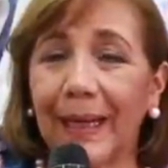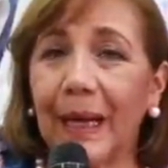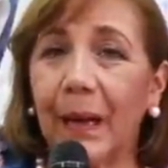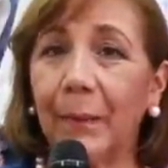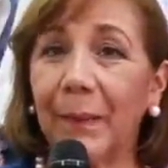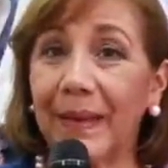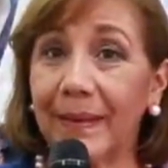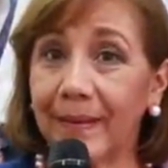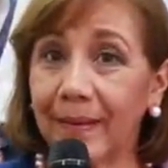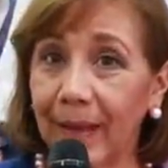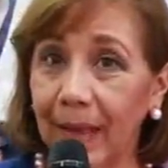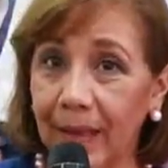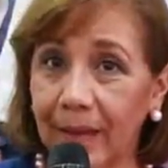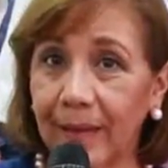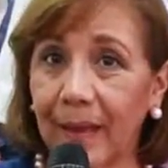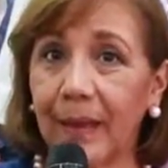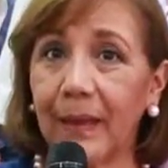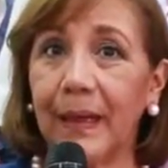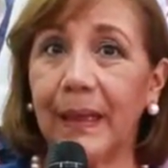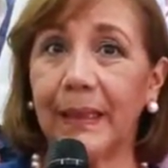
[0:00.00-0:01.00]
a
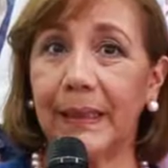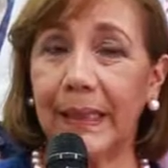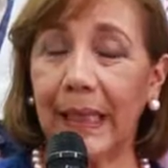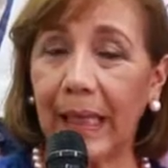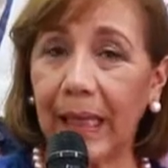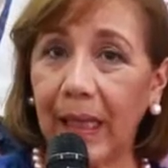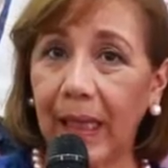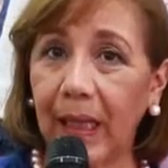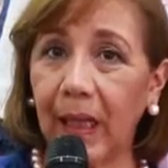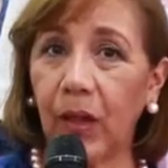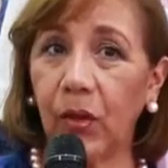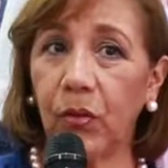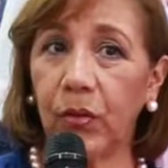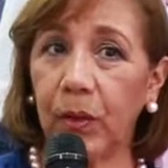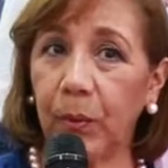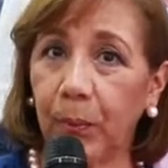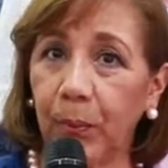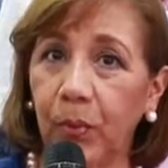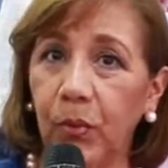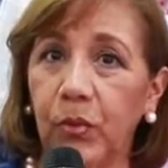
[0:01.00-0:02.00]
camiseta en tejido
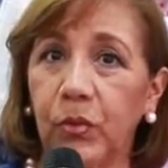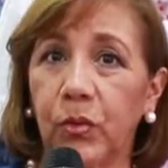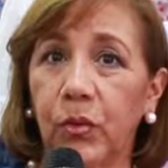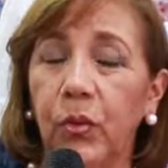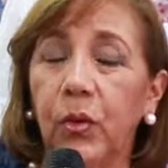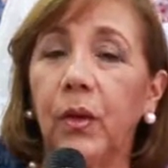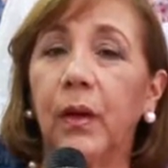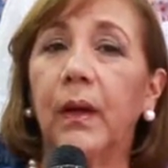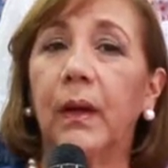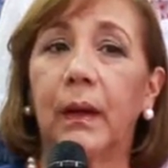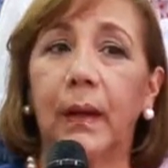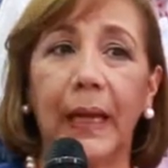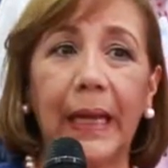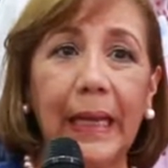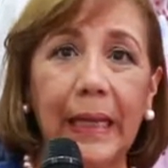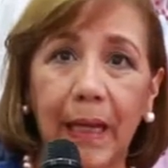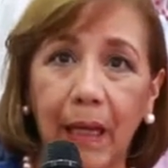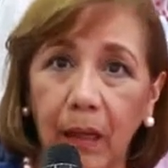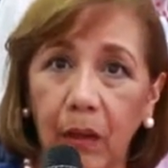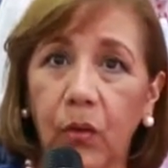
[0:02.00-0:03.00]
de punto
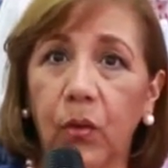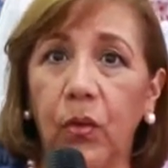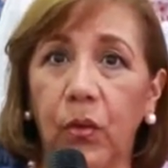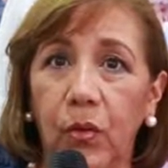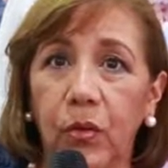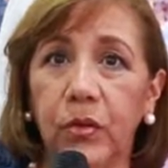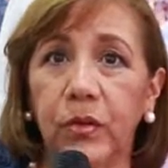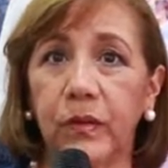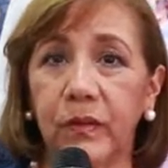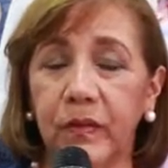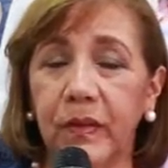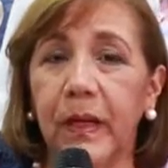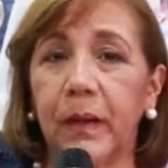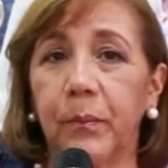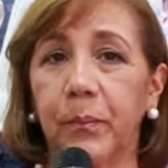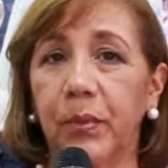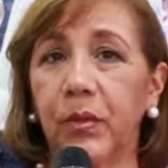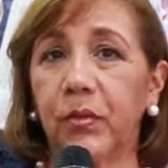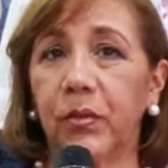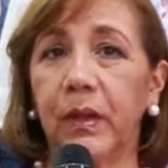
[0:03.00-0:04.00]
en algodón
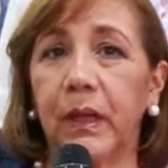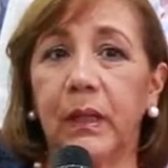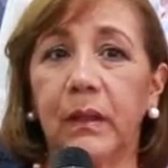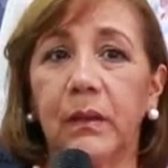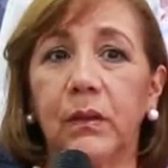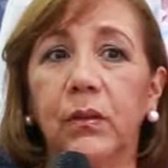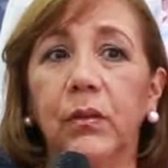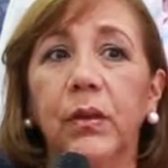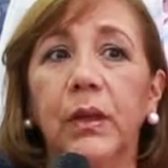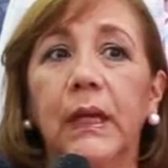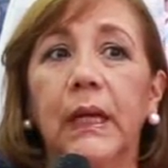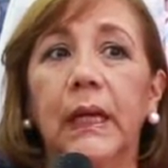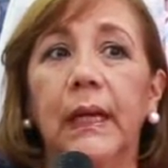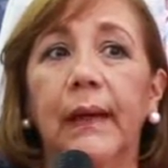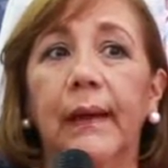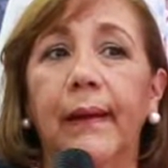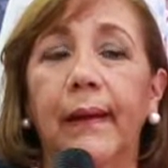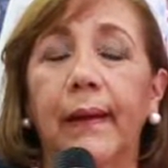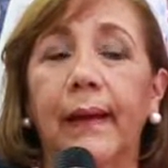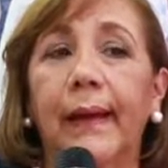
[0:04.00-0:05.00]
100%
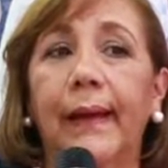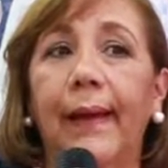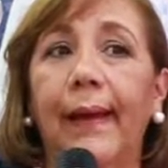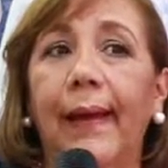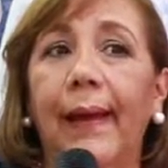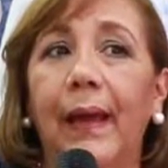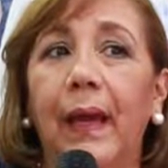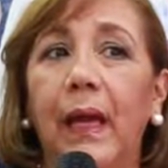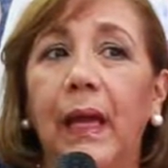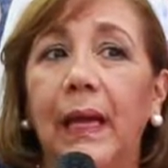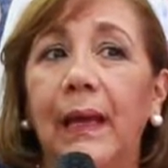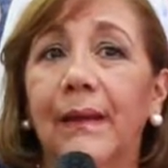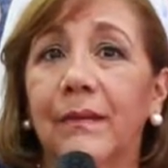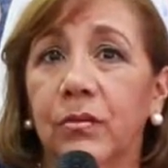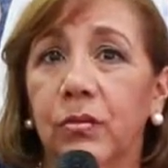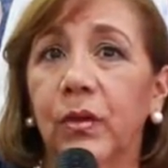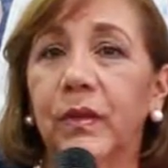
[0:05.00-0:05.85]
que es